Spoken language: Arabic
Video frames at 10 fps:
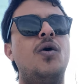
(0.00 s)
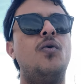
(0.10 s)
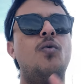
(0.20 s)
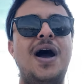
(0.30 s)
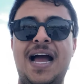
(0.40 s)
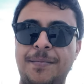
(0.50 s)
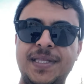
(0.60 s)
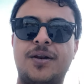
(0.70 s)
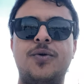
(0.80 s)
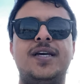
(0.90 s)

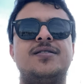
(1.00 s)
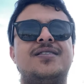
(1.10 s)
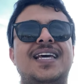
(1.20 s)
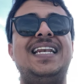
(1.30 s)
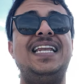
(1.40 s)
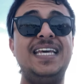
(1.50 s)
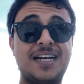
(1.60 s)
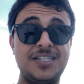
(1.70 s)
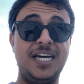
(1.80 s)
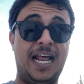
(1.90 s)
واحمد رويس اللي
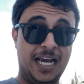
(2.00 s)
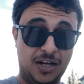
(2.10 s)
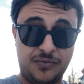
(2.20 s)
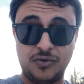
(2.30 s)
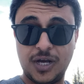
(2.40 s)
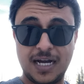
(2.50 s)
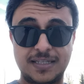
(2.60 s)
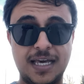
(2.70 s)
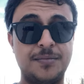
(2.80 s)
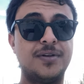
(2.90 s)
يرجع حق
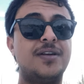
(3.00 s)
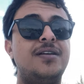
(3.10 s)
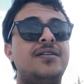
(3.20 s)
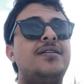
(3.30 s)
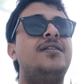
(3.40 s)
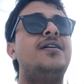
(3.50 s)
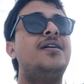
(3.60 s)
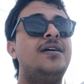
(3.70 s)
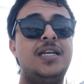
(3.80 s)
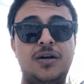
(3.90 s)
الفلوقات قبل
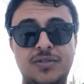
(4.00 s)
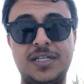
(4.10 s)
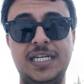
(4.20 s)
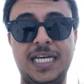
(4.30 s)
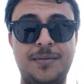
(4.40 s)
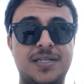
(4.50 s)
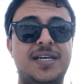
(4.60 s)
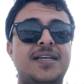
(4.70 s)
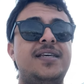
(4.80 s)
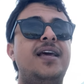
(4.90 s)
لو ترجع قبل
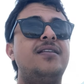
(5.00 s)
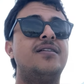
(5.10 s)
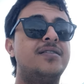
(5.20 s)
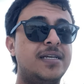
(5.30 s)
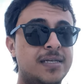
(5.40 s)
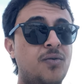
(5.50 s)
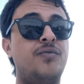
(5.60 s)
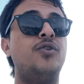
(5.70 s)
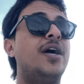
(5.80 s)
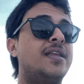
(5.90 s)
سنتين كنت اسوي
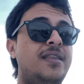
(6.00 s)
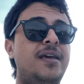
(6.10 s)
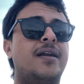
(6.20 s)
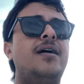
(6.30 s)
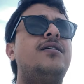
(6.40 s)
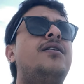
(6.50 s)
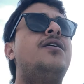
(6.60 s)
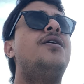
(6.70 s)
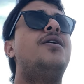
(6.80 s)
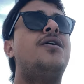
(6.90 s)
فلوقات كثيره
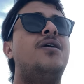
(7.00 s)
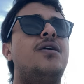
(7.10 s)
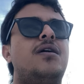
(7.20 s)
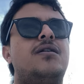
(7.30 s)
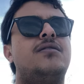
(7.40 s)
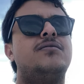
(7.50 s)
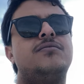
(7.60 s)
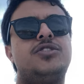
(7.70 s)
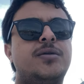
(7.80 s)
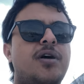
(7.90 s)
آه،
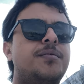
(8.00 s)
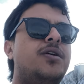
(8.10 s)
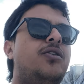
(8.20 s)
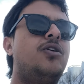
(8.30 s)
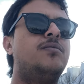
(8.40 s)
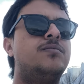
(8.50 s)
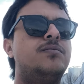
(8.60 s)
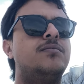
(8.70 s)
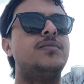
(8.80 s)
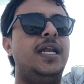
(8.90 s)
الشباب كلهم
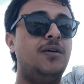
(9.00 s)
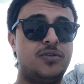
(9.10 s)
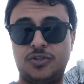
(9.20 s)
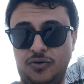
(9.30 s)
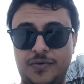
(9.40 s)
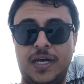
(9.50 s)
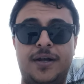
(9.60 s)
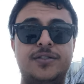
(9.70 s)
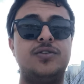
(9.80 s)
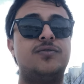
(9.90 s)
يعني لو ترجعون في
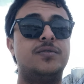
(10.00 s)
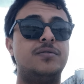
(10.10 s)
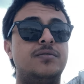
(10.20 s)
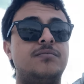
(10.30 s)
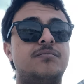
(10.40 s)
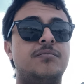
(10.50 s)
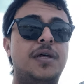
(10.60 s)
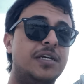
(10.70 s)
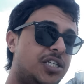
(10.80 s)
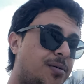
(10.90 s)
القناه تشوفون
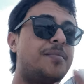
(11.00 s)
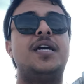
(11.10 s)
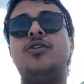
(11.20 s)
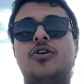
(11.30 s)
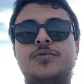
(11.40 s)
الشباب كلهم